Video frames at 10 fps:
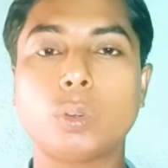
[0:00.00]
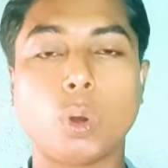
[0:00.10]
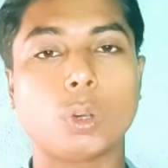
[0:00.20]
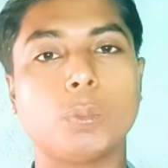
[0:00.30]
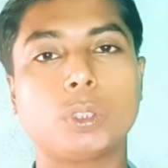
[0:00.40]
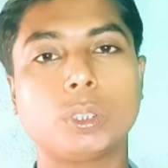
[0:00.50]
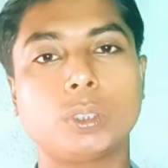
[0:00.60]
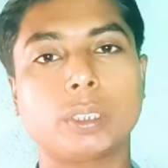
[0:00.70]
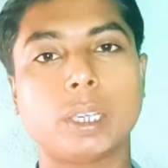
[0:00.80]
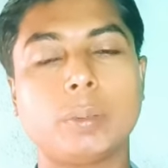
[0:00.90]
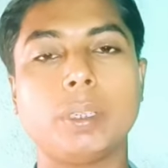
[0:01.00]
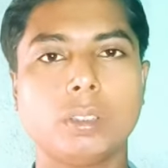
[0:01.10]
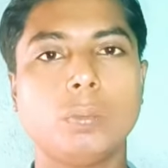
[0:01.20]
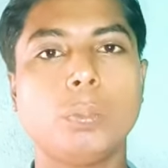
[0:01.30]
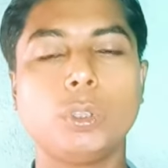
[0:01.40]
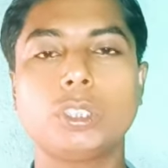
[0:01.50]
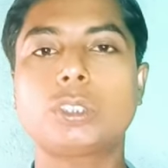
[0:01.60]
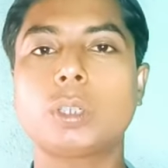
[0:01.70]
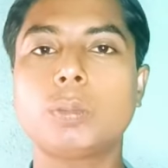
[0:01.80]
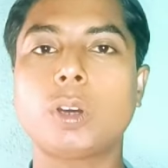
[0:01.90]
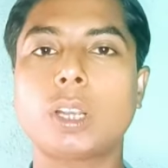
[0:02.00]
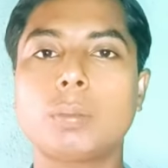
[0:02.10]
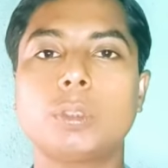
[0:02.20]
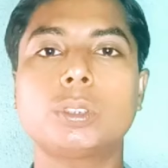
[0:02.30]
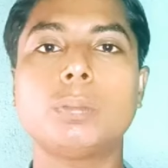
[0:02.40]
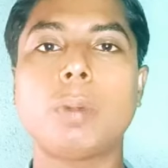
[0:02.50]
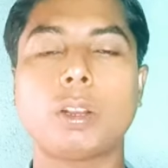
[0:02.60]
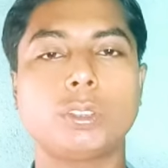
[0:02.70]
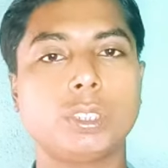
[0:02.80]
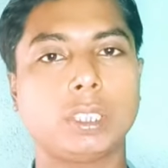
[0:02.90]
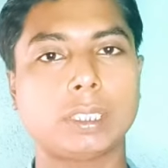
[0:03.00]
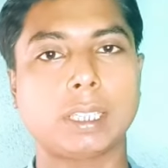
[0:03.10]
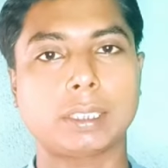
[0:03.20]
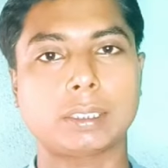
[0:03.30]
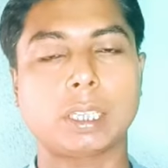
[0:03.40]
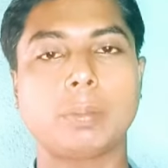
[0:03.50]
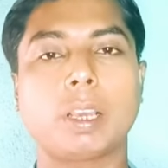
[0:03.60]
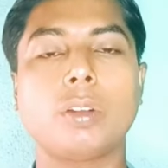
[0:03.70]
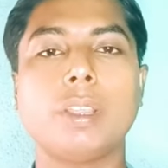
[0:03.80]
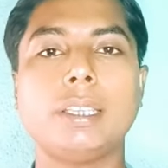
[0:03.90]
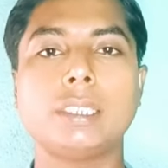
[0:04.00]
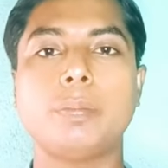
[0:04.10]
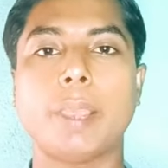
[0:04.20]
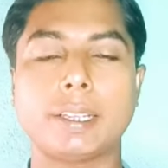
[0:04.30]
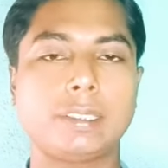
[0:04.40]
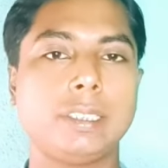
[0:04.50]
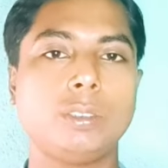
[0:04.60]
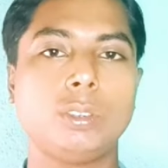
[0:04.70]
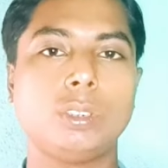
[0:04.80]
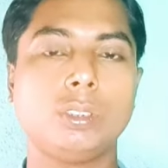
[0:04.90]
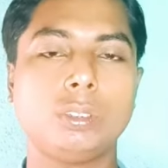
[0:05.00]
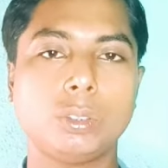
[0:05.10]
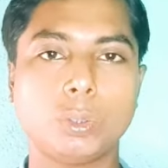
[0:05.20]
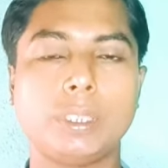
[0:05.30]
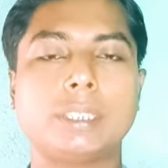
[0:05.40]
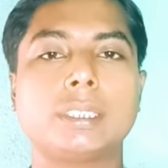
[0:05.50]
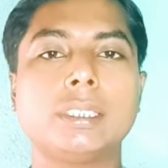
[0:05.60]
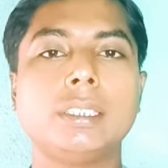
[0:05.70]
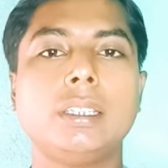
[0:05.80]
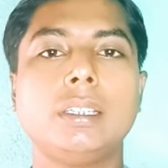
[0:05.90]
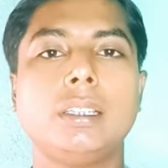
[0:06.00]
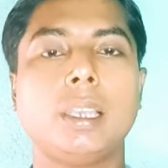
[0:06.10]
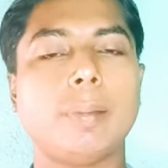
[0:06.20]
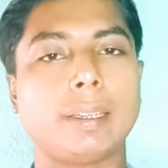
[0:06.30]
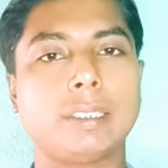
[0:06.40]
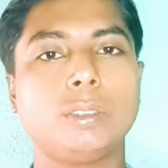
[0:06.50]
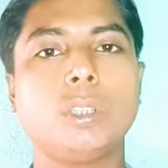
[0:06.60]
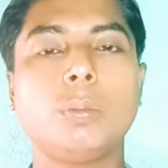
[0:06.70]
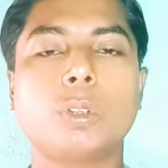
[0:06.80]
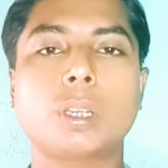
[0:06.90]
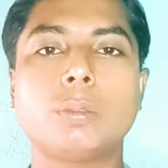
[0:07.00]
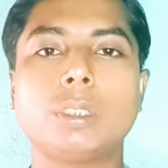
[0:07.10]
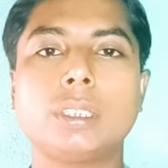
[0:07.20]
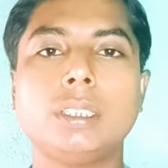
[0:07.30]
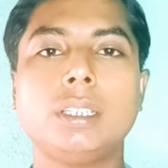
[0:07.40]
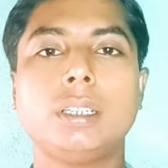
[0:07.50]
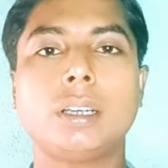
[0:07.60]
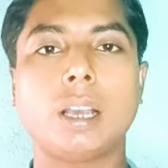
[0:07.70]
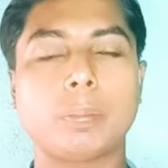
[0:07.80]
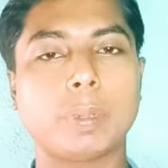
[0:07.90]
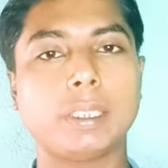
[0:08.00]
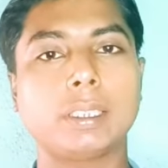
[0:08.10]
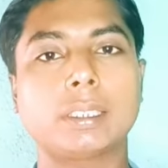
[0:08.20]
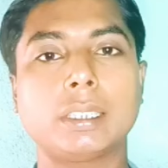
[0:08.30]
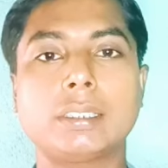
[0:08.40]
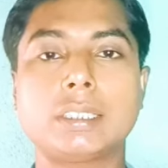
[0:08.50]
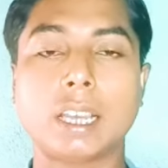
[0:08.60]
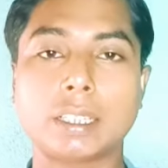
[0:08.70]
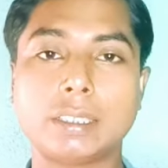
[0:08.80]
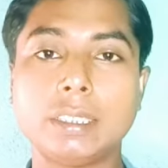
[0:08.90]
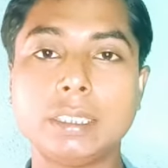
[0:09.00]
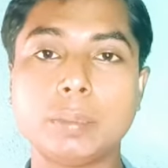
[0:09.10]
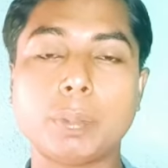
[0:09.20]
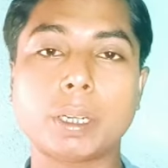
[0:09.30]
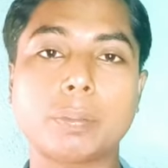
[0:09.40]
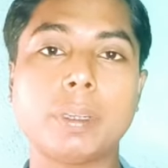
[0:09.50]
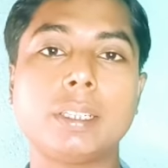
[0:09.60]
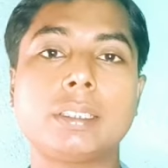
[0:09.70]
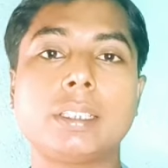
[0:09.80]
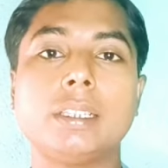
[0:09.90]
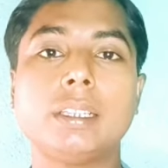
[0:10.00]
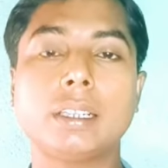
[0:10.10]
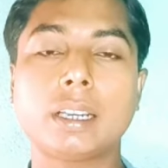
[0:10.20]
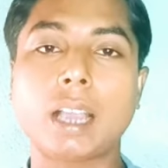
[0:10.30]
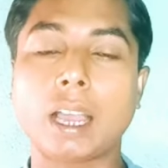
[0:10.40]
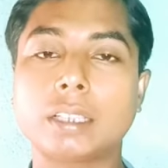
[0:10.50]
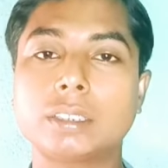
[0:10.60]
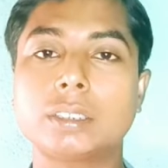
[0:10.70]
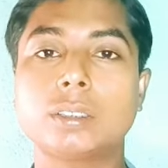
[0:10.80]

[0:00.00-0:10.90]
কর্মচ হতে হবে পরিশ্রম করার মতো মানসিকতা থাকতে হবে কারণ এই যে ব্যাটারিগুলো রয়েছে এই ব্যাটারিগুলো মোটামুটি আপনাদেরকে চার্জিং ডিপার্টমেন্টে কাজ